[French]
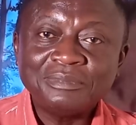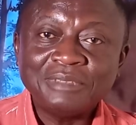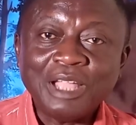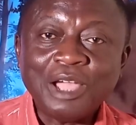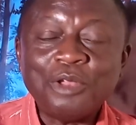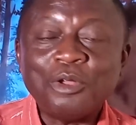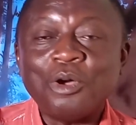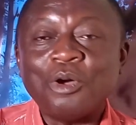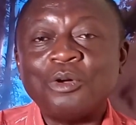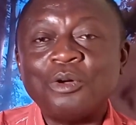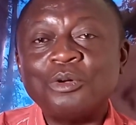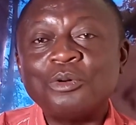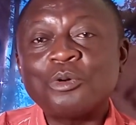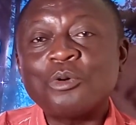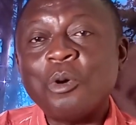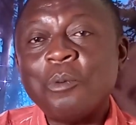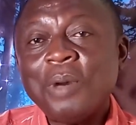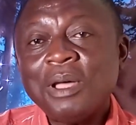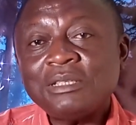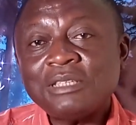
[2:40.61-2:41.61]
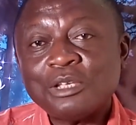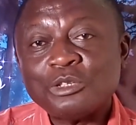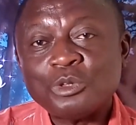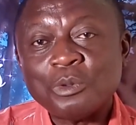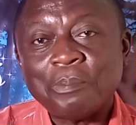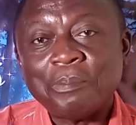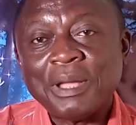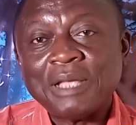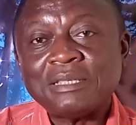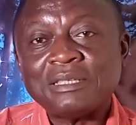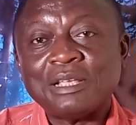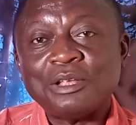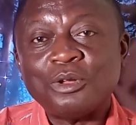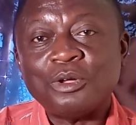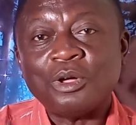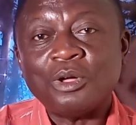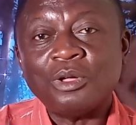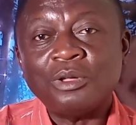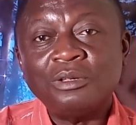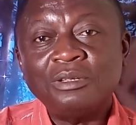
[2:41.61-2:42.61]
Alors, comment ça se passe
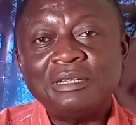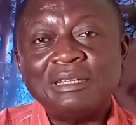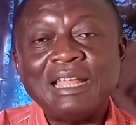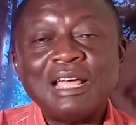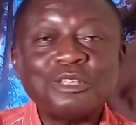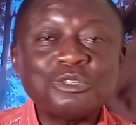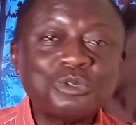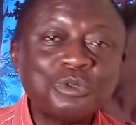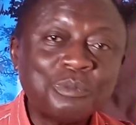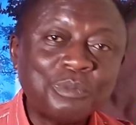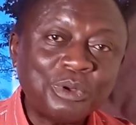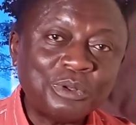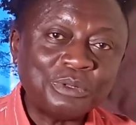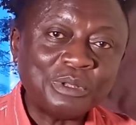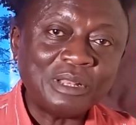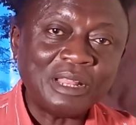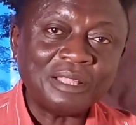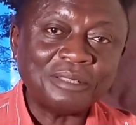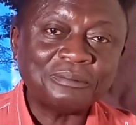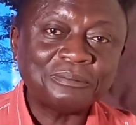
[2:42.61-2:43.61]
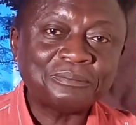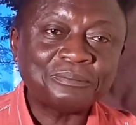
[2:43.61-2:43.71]
alors dans ce monde-là